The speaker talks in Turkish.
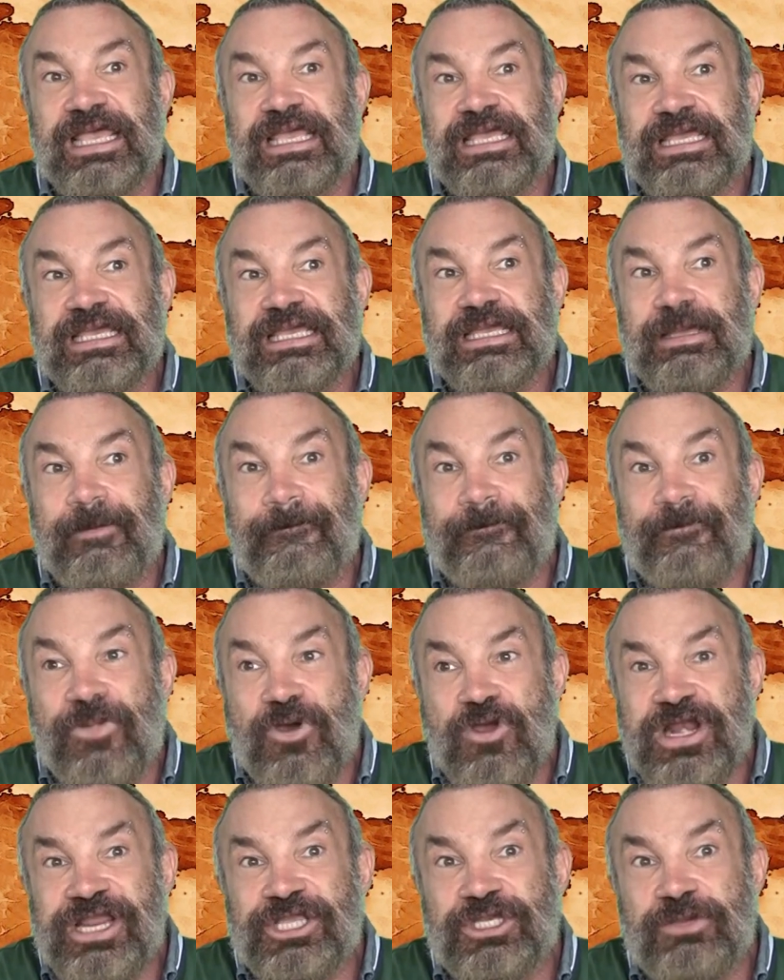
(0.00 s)
Ee,
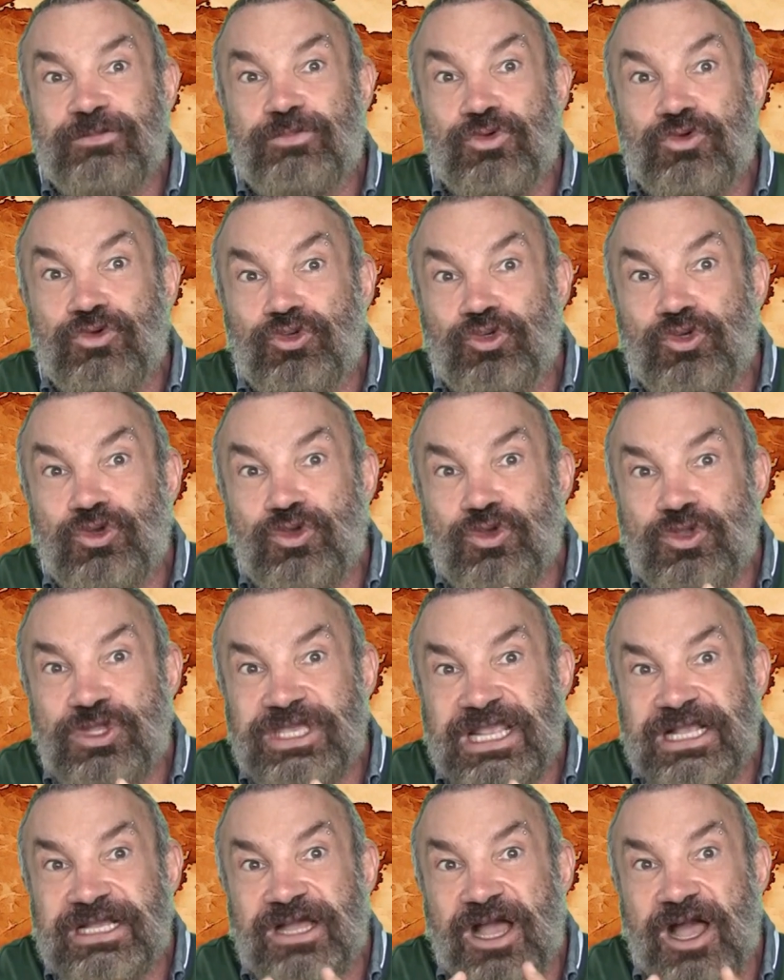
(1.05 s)
böylece büyücülüğün
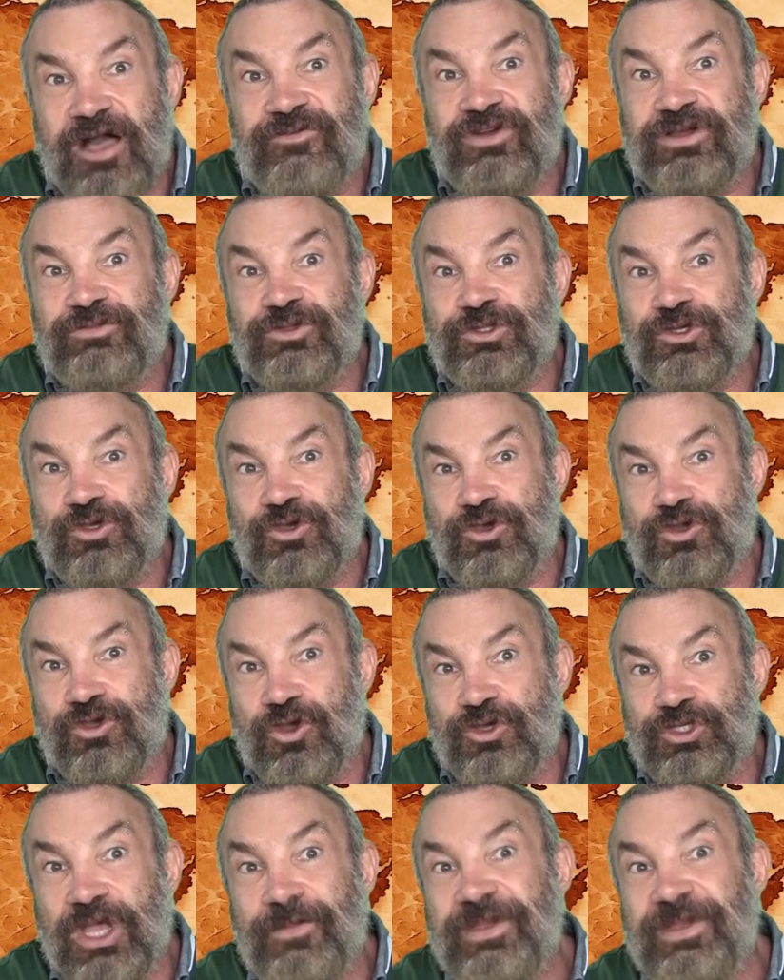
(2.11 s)
ilk kavramını görüyoruz.